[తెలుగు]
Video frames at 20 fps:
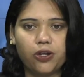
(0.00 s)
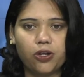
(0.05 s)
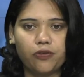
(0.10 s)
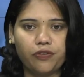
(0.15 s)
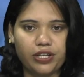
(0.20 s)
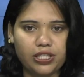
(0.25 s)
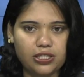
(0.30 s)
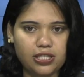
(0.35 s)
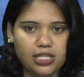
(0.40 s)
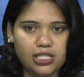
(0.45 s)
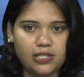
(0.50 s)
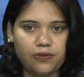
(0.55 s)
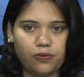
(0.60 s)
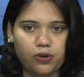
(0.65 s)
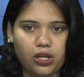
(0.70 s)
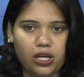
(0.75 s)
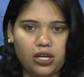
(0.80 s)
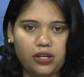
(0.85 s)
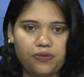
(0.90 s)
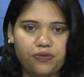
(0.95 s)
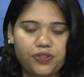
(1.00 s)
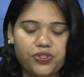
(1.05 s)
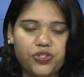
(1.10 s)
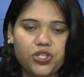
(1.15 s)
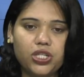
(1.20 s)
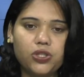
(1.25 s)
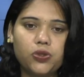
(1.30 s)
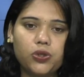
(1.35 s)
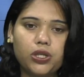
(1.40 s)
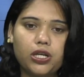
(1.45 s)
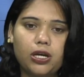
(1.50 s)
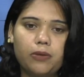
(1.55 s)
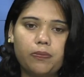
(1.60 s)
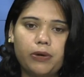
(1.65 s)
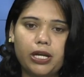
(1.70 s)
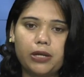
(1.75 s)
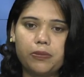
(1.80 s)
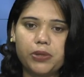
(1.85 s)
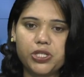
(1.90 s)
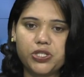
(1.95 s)
లైన్లో వేంచేసి ఉన్న విజయదుర్గ
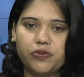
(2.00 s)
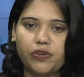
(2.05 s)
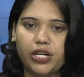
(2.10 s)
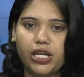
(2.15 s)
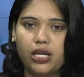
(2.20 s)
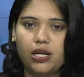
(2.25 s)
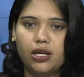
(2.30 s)
పరమేశ్వరి